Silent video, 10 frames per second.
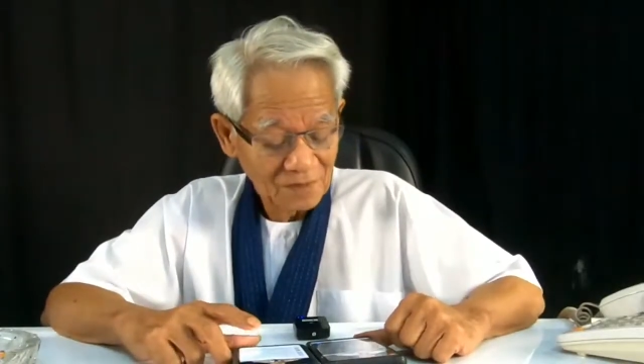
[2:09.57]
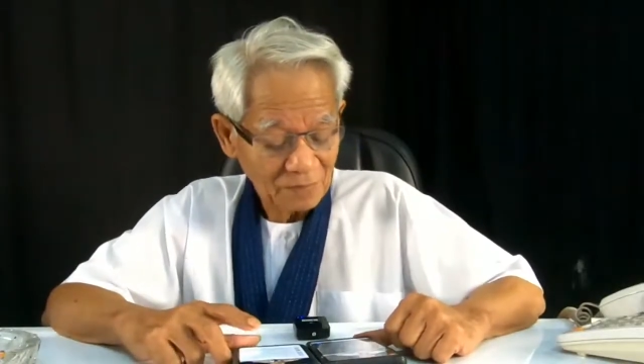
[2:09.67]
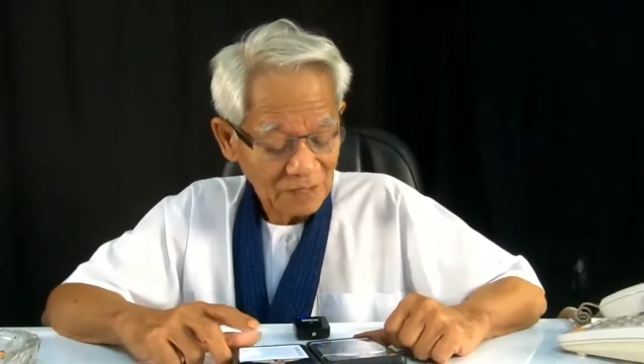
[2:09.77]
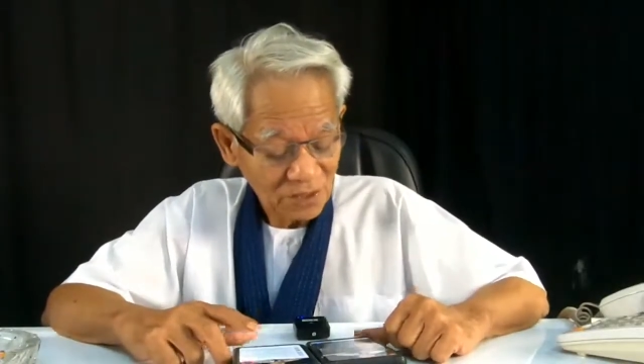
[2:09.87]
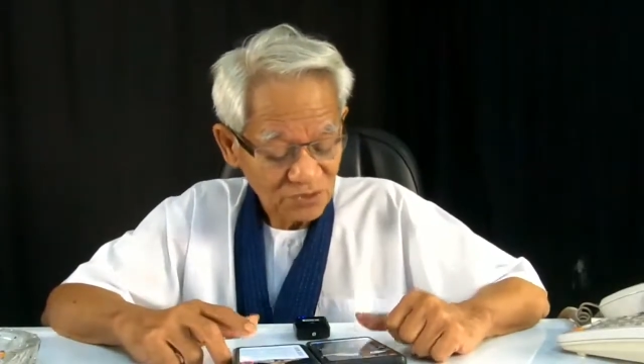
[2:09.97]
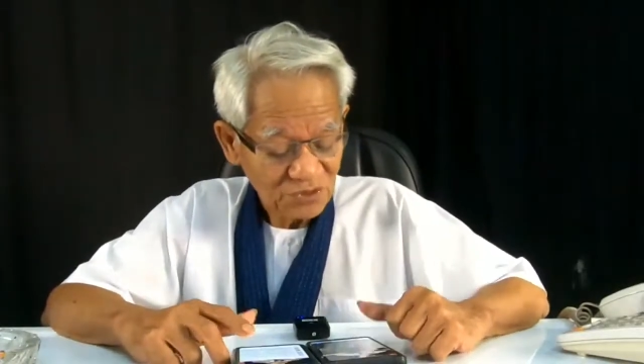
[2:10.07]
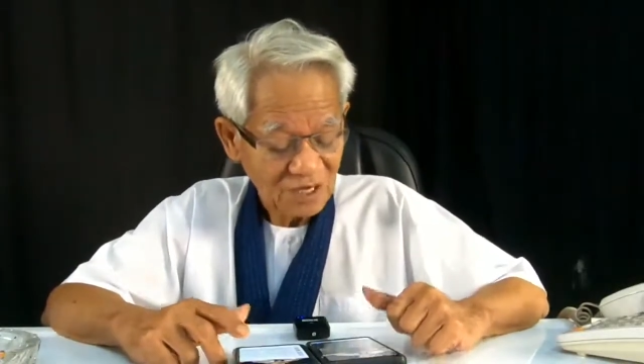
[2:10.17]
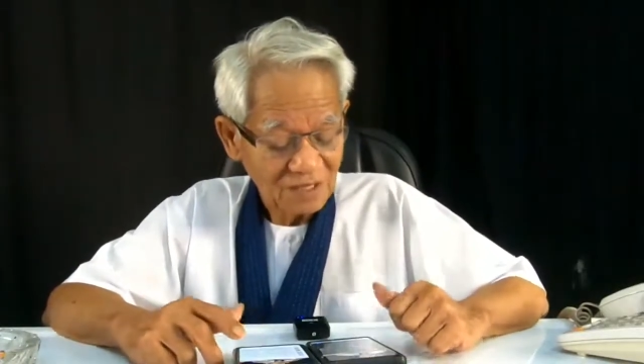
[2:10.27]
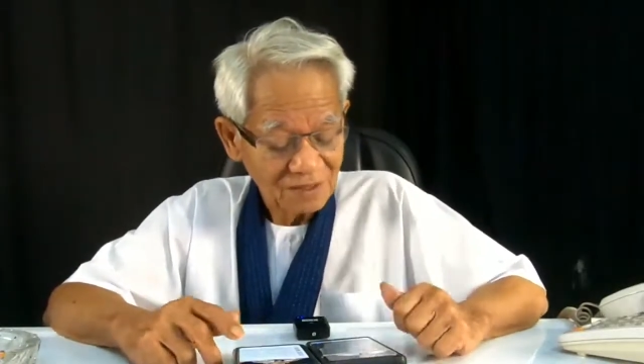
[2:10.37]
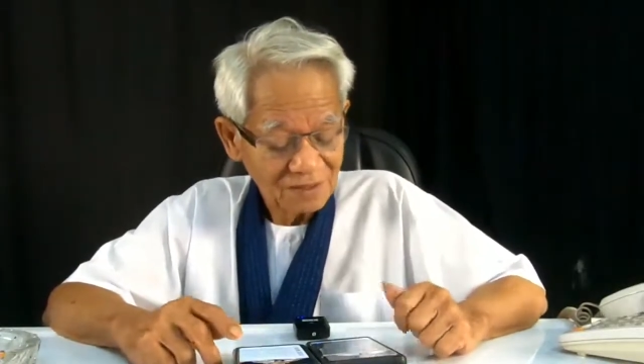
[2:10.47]
ถ้าไม่เข้า
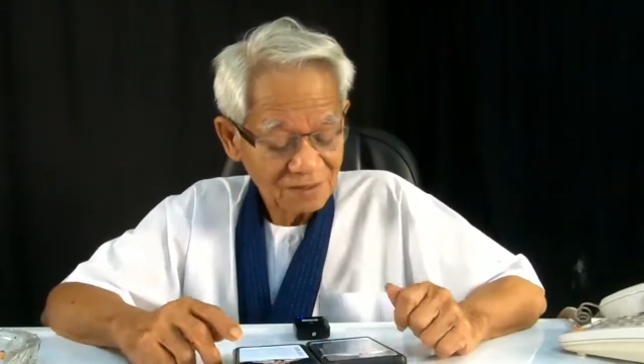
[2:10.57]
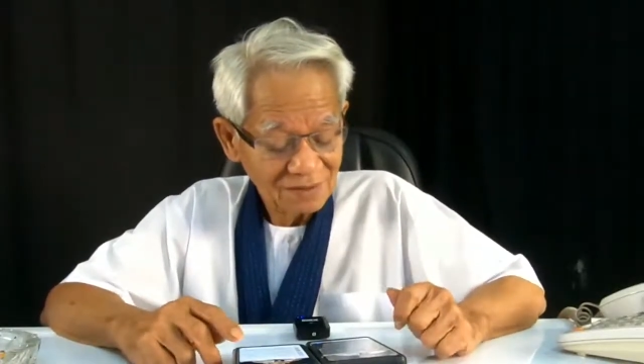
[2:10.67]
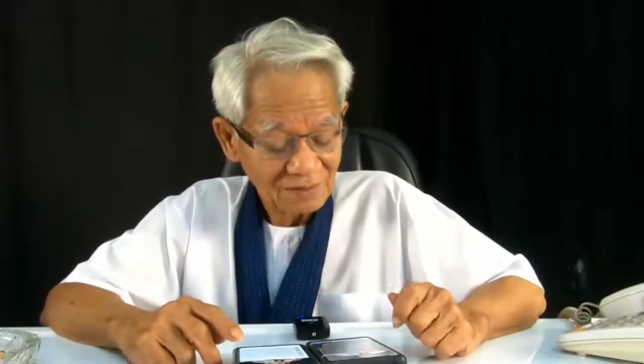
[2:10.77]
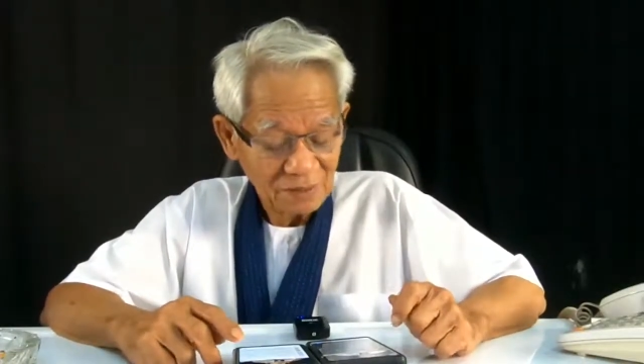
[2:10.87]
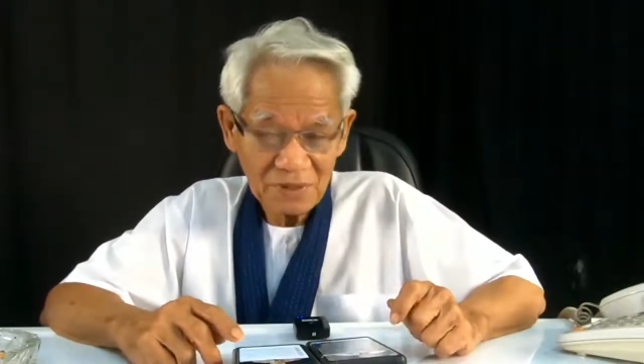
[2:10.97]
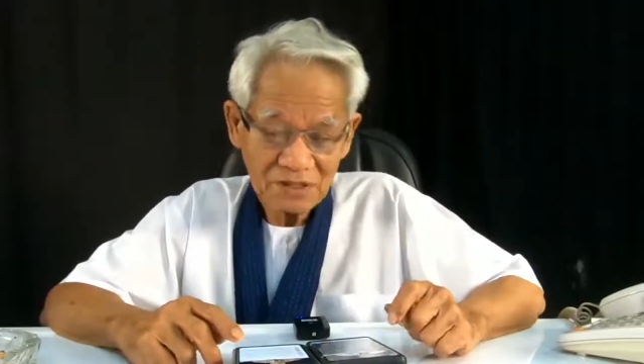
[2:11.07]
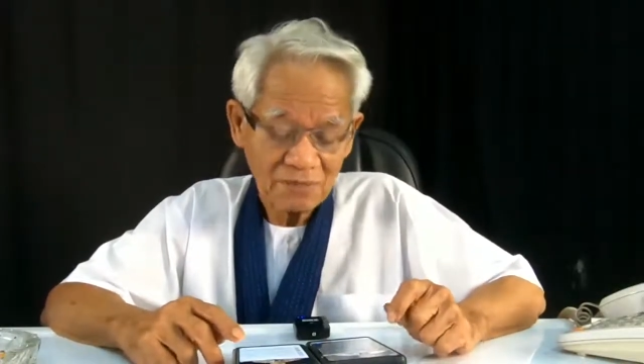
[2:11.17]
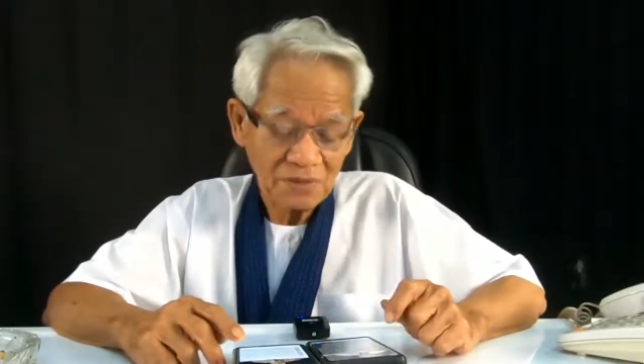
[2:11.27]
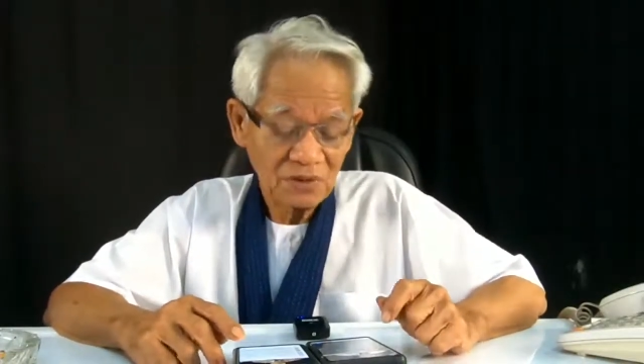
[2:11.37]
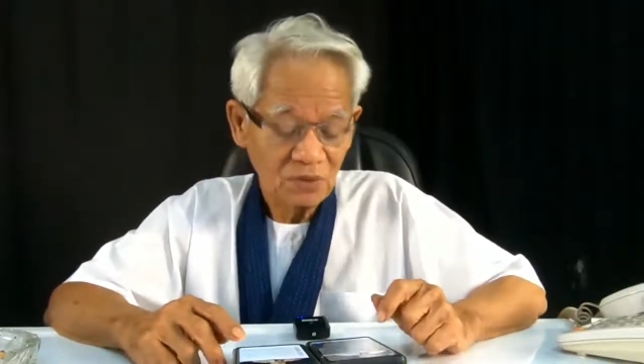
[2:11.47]
ใจอ่ะมันไม่
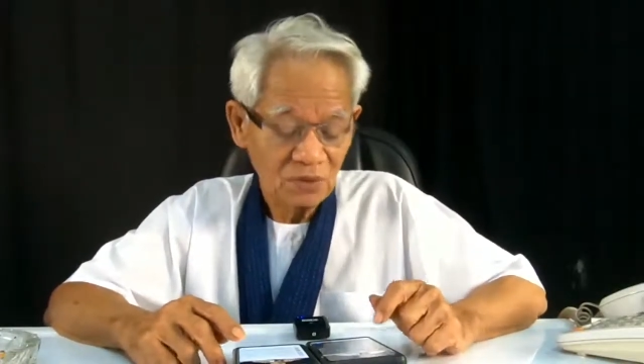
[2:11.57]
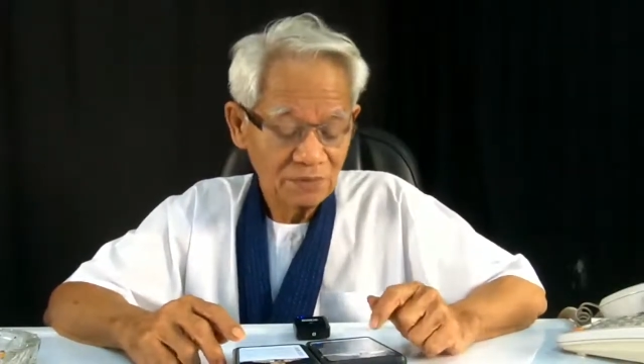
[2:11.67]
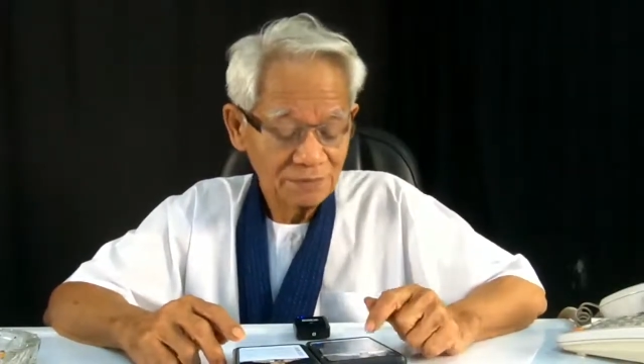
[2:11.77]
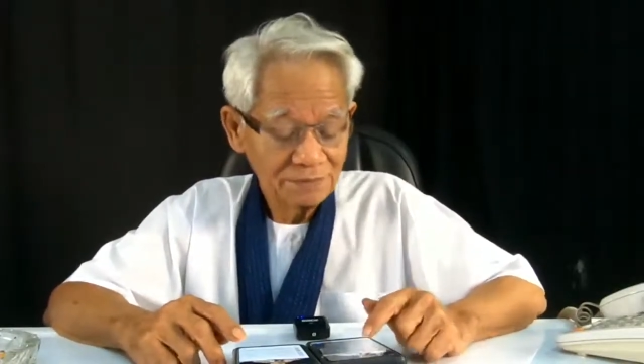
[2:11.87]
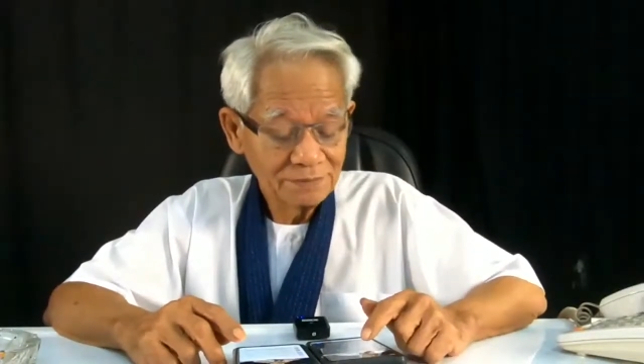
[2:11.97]
จำนะโยม